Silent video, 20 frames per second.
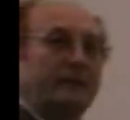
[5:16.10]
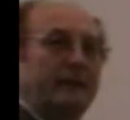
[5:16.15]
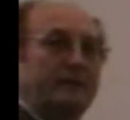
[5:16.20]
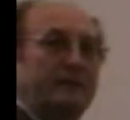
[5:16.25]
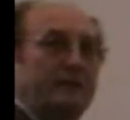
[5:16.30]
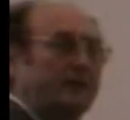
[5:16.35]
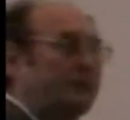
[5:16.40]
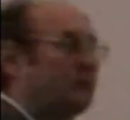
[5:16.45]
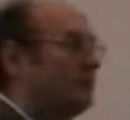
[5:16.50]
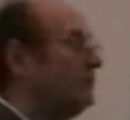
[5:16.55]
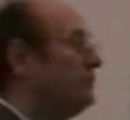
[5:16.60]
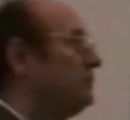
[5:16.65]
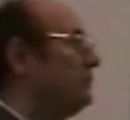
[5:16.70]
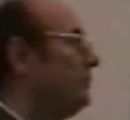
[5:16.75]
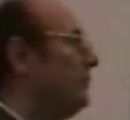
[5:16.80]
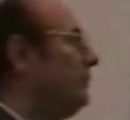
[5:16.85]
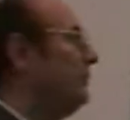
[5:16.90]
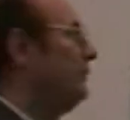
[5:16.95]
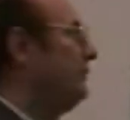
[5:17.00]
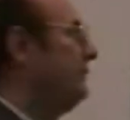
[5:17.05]
Eben hast du
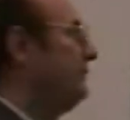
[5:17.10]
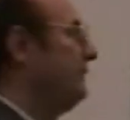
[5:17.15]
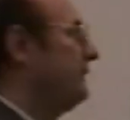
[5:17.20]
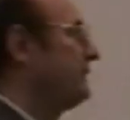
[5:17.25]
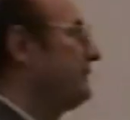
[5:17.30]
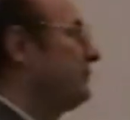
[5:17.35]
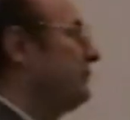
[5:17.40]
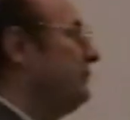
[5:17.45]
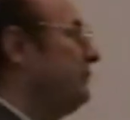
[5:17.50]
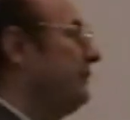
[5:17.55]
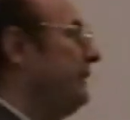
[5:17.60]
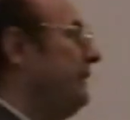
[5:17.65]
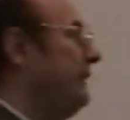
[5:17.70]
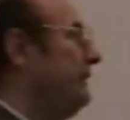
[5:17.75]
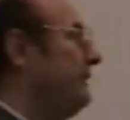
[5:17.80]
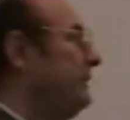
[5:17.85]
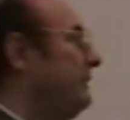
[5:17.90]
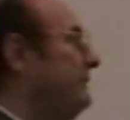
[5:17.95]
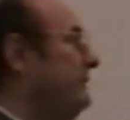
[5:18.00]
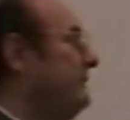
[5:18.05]
zugerufen, jetzt rufe
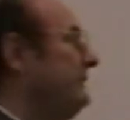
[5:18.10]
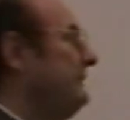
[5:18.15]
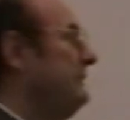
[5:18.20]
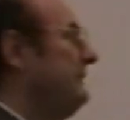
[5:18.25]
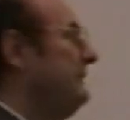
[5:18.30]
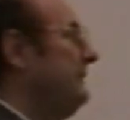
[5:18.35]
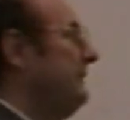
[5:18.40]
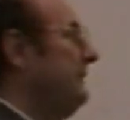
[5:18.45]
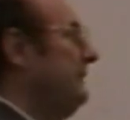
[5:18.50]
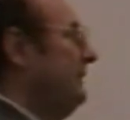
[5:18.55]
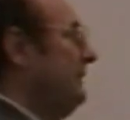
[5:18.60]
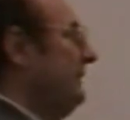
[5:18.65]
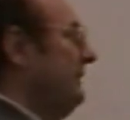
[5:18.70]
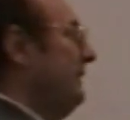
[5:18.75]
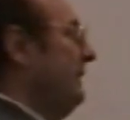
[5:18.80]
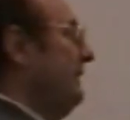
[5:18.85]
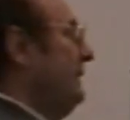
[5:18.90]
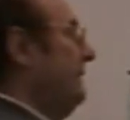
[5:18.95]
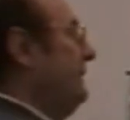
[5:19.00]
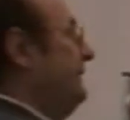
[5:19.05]
ich.
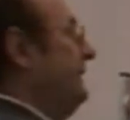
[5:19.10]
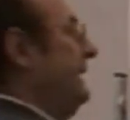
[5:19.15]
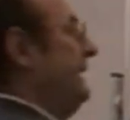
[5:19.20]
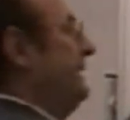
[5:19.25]
Die